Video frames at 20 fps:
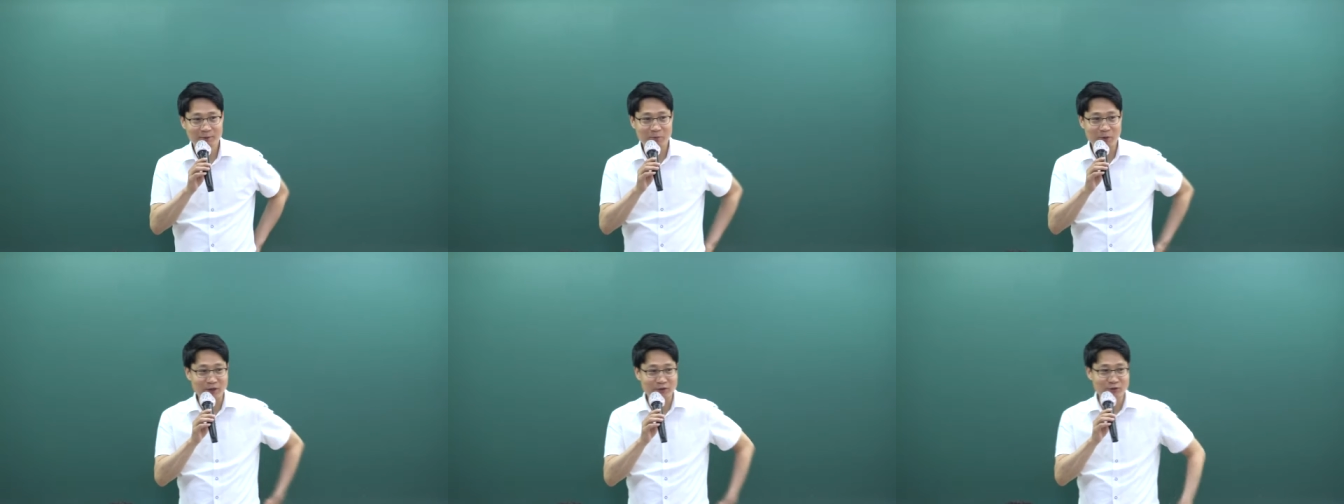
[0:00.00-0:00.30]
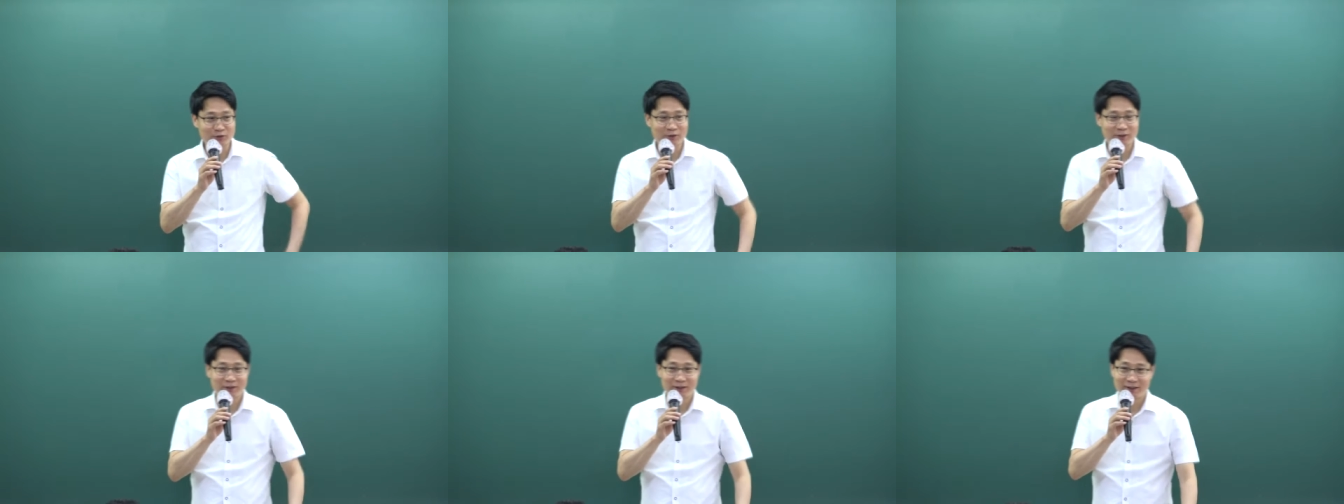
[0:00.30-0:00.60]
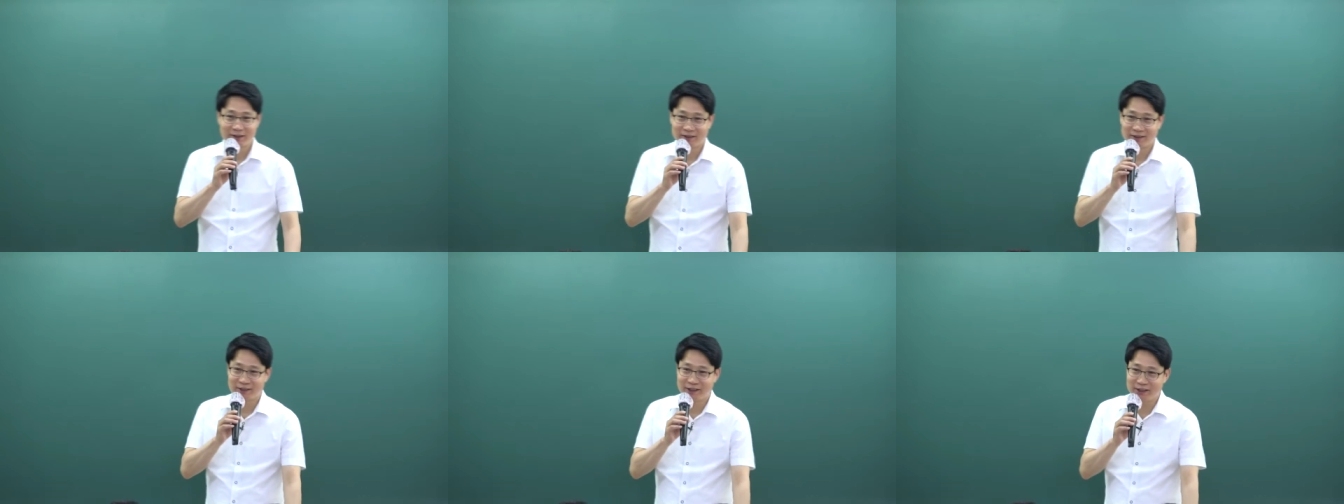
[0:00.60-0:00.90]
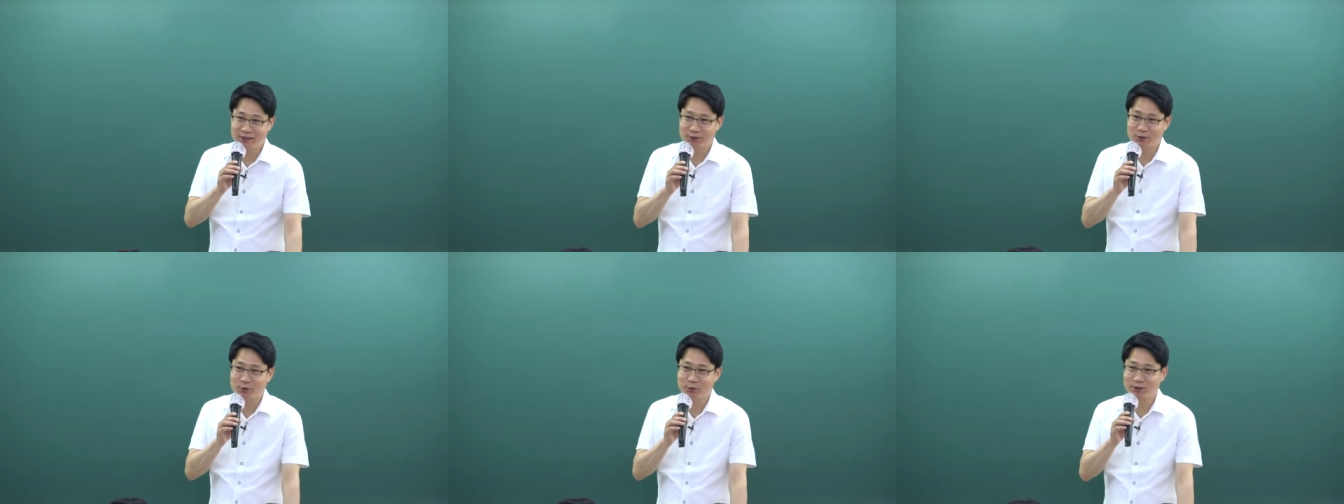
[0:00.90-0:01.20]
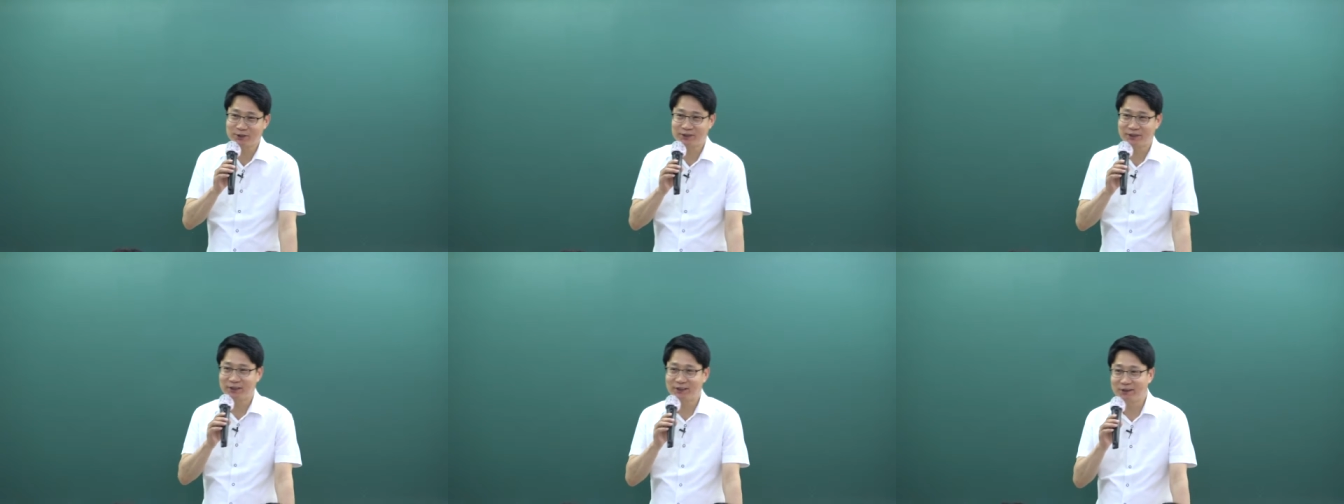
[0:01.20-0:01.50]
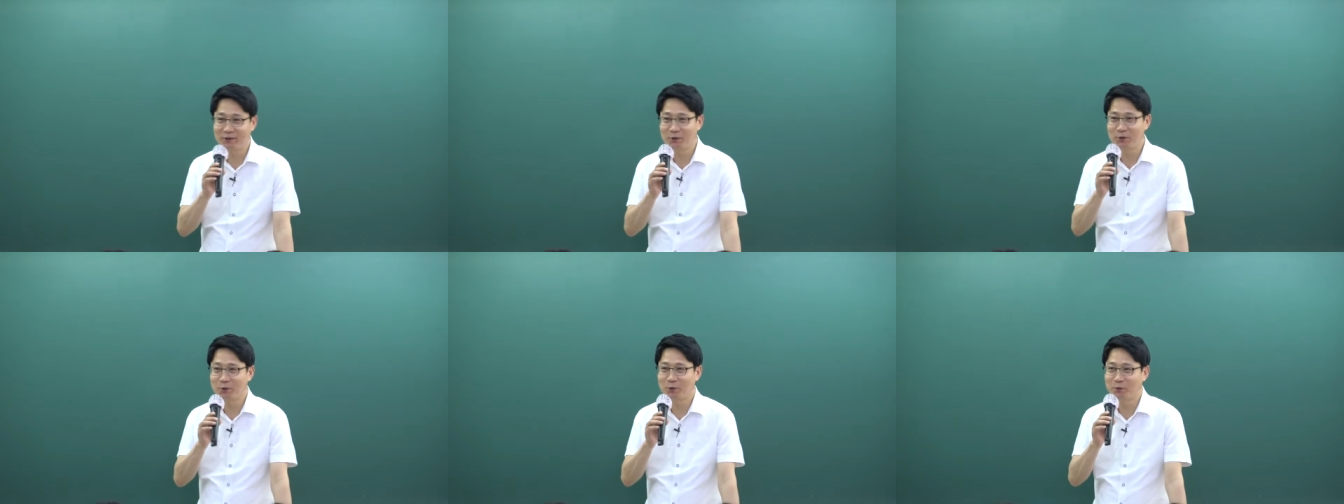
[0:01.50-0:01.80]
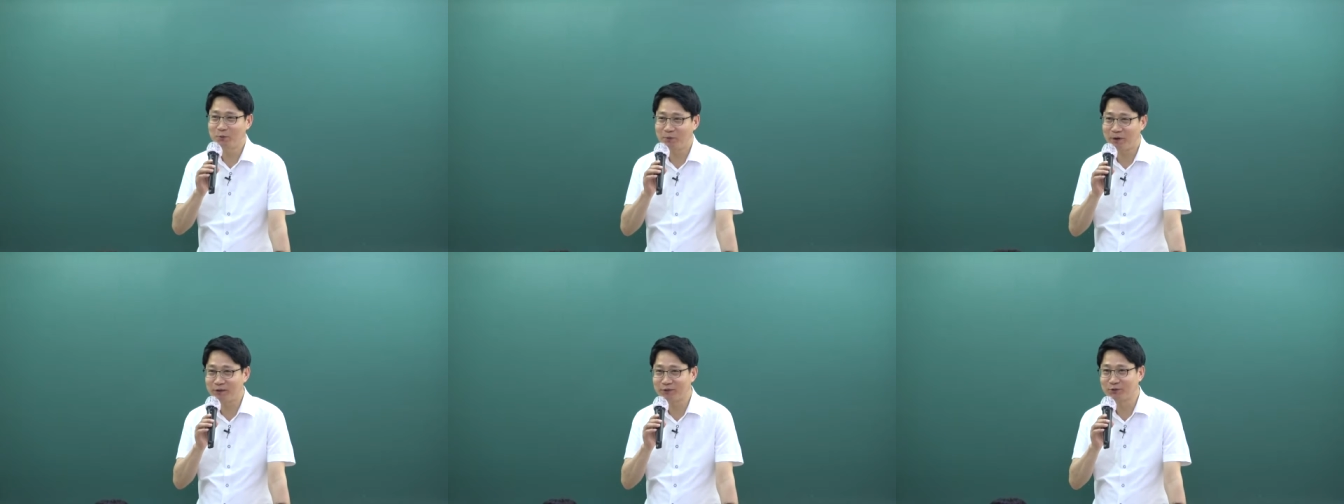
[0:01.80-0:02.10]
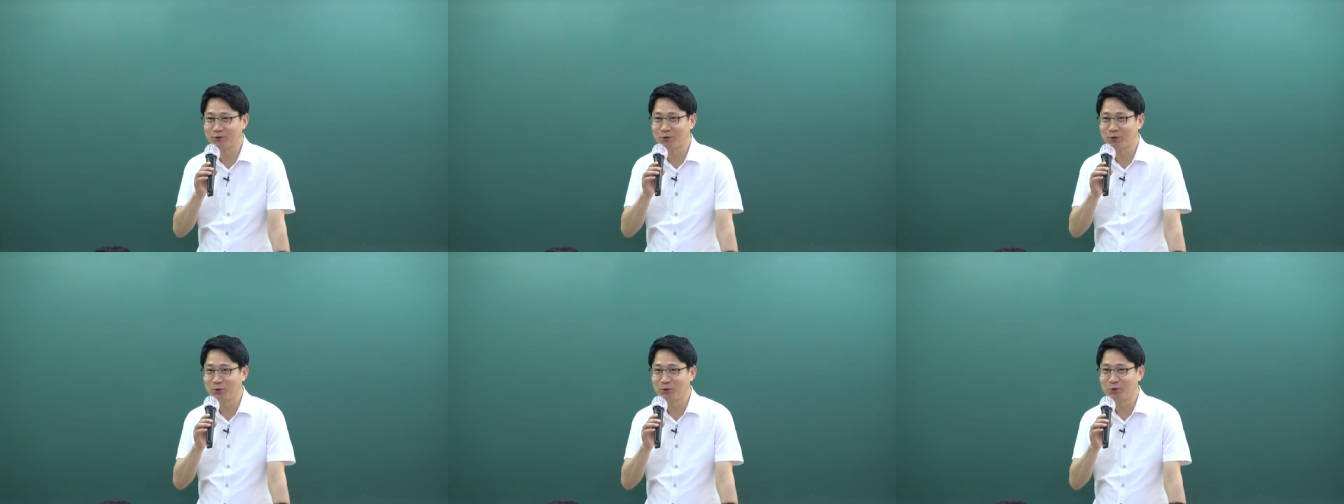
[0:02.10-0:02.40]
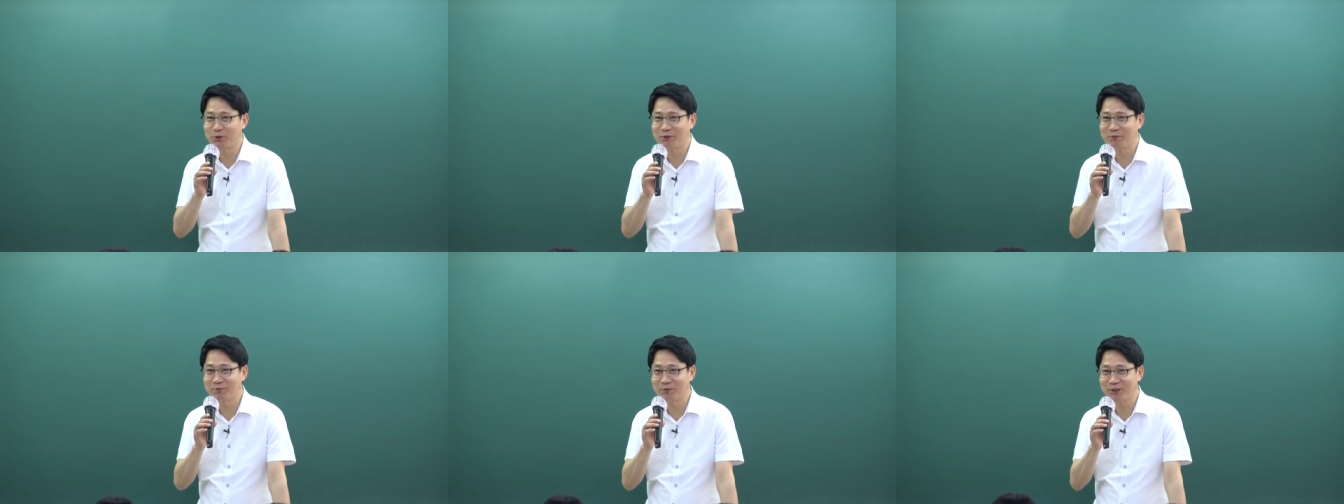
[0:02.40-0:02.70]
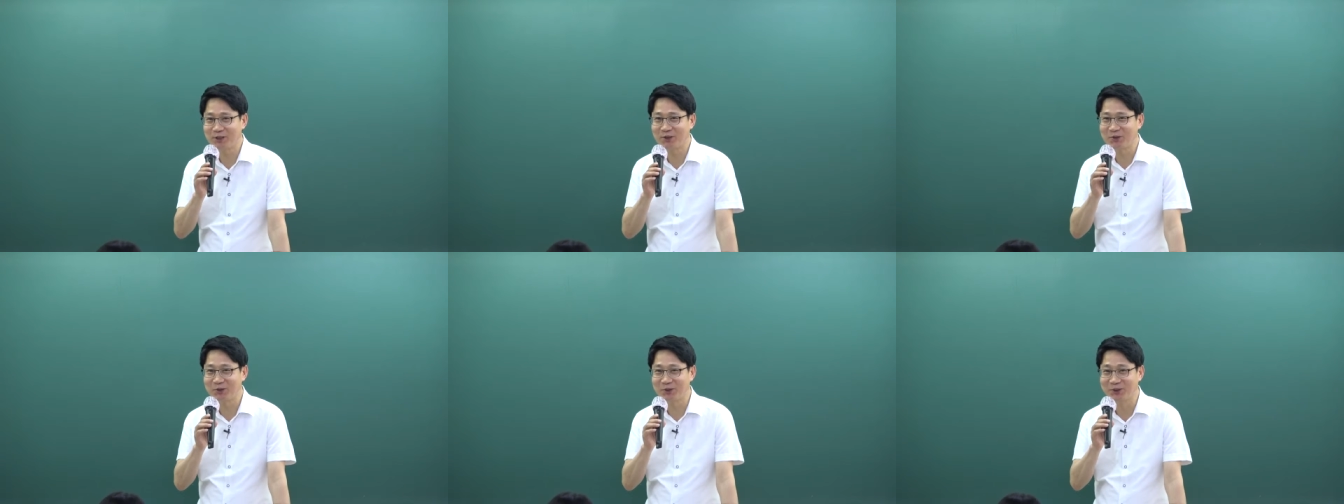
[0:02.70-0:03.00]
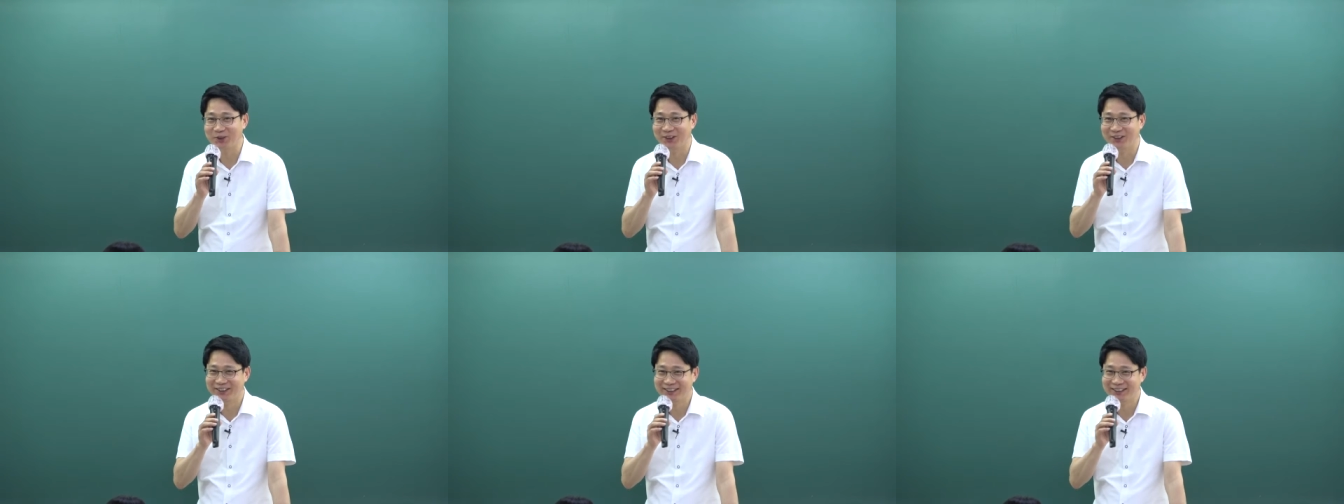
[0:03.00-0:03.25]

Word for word: 박수, 날씨도 화창하고 박수소리도 힘차고